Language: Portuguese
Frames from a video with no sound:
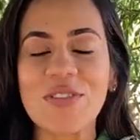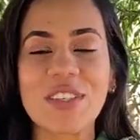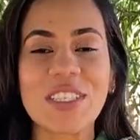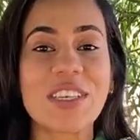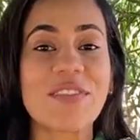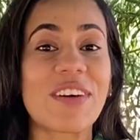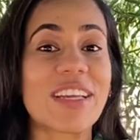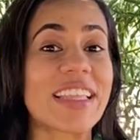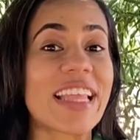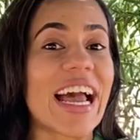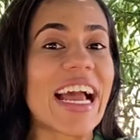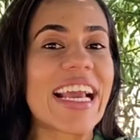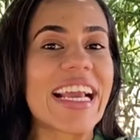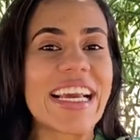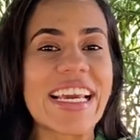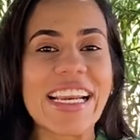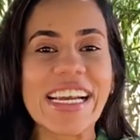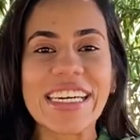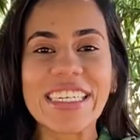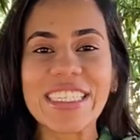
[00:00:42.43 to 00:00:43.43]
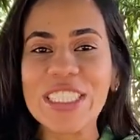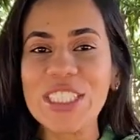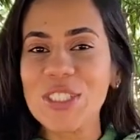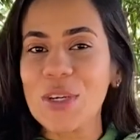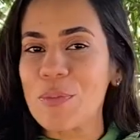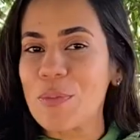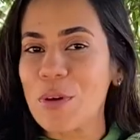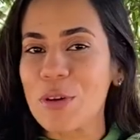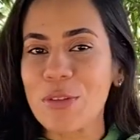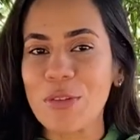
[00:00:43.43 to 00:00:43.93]
você vai ter a grande
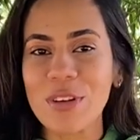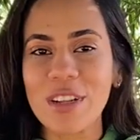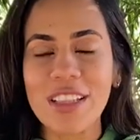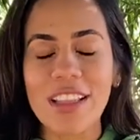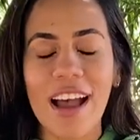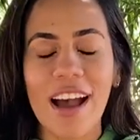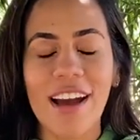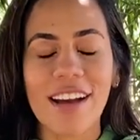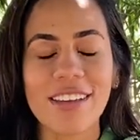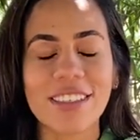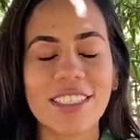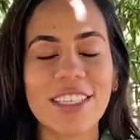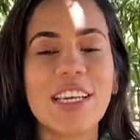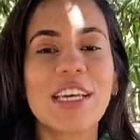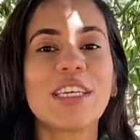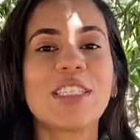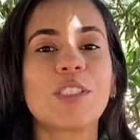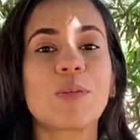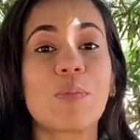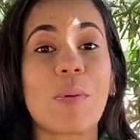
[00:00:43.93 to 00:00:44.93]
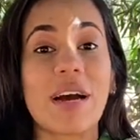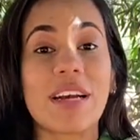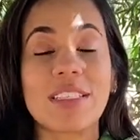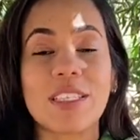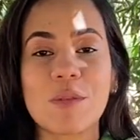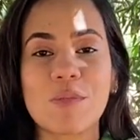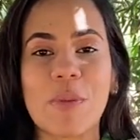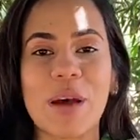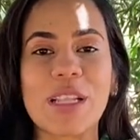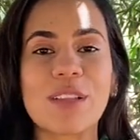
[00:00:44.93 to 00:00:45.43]
oportunidade de
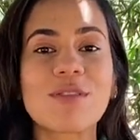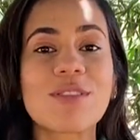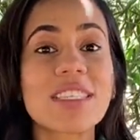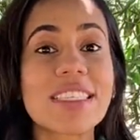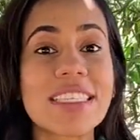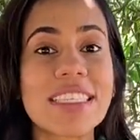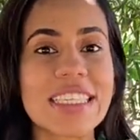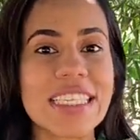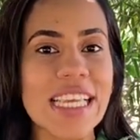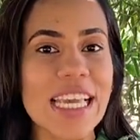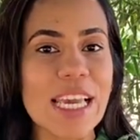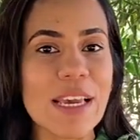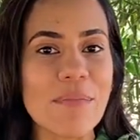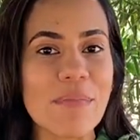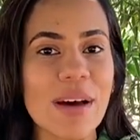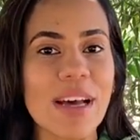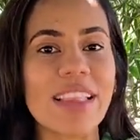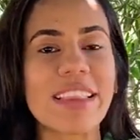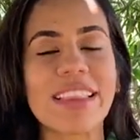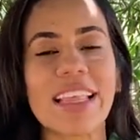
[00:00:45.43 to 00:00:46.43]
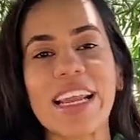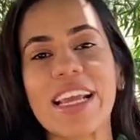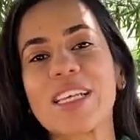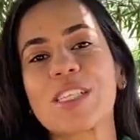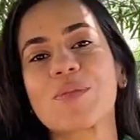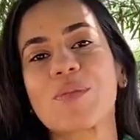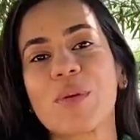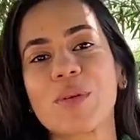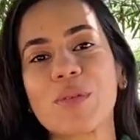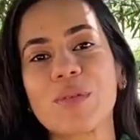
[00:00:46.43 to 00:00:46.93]
participar do CIMA
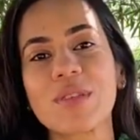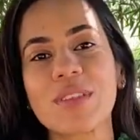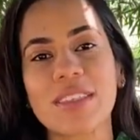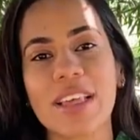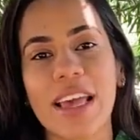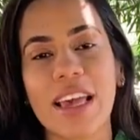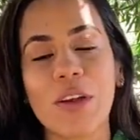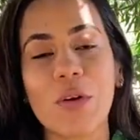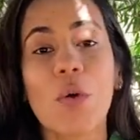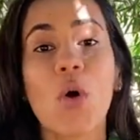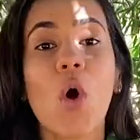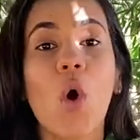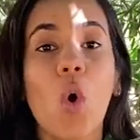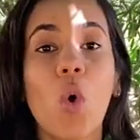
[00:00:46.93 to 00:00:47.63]
3.0,